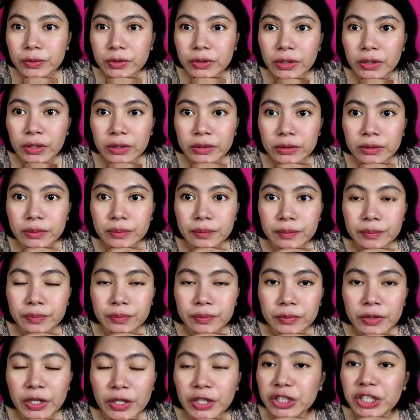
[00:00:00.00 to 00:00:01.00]
Yan.
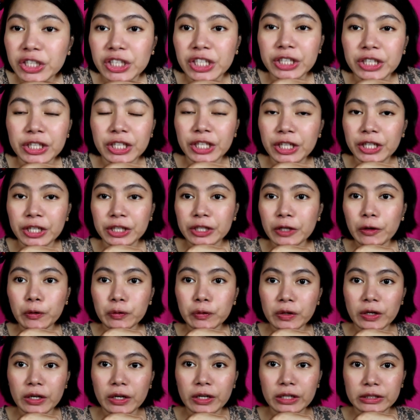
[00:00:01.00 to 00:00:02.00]
And then, hindi rin
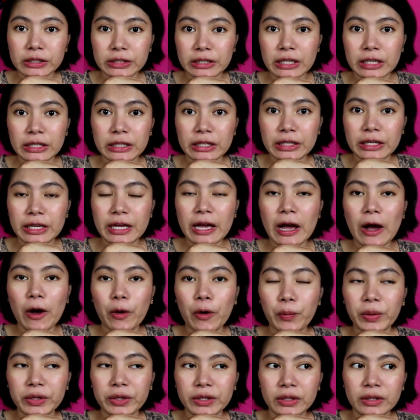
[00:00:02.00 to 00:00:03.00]
ako talaga
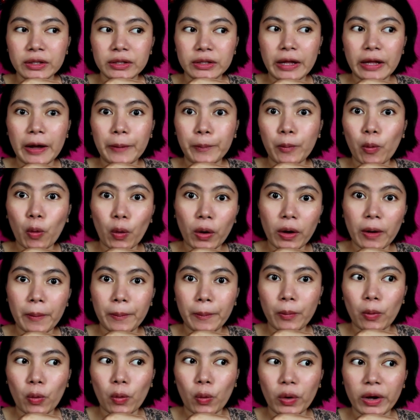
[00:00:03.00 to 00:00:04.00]
tinatagihawat ng
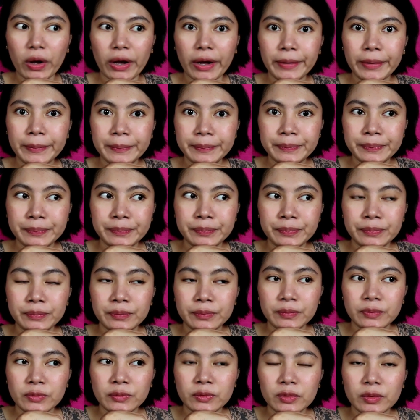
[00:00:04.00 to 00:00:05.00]
bonggang-bongga.
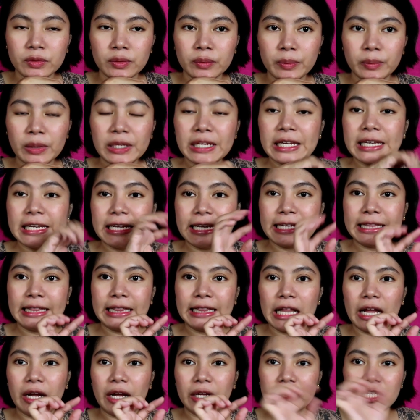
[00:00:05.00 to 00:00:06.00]
Maliliit
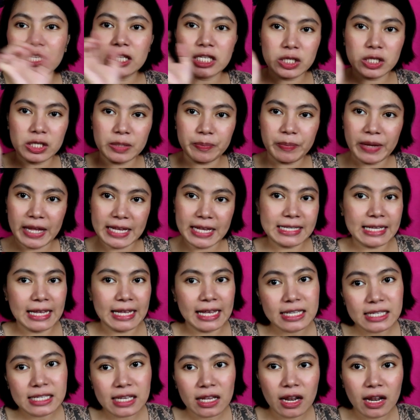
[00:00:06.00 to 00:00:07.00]
lang, tapos
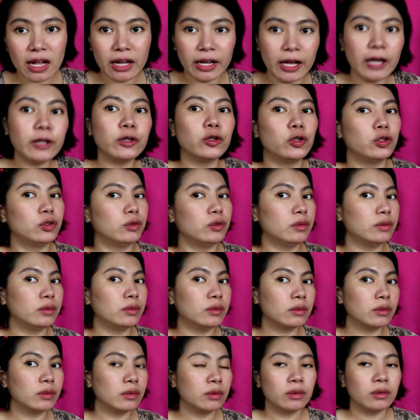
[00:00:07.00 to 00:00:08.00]
paisa-isa lang, ganun.
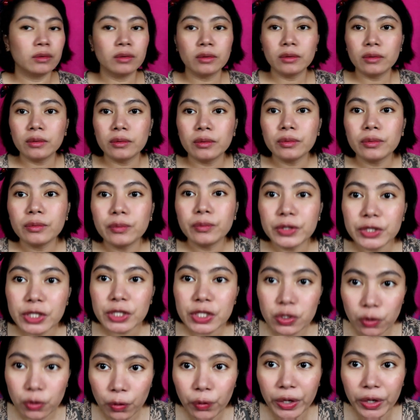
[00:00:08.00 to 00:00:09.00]
Which
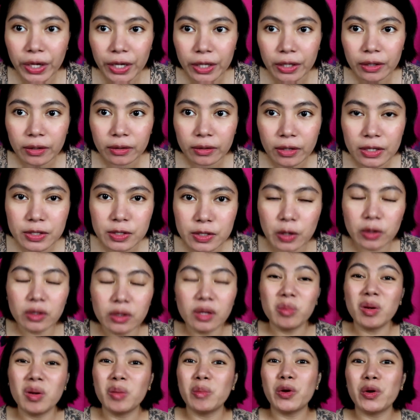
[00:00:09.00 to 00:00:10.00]
is okay, kasi
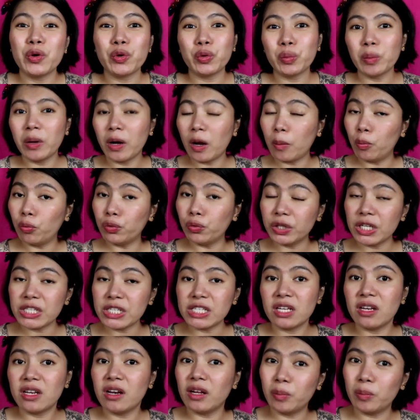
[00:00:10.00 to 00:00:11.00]
di ba merong mga
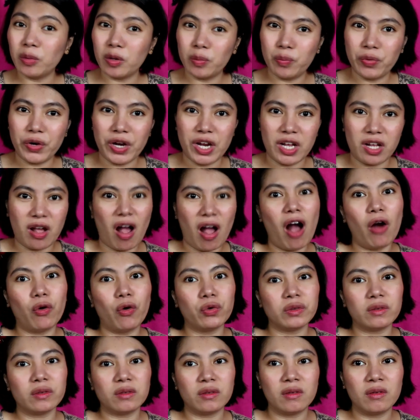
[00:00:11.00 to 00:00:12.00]
buntis na nagbe-breakout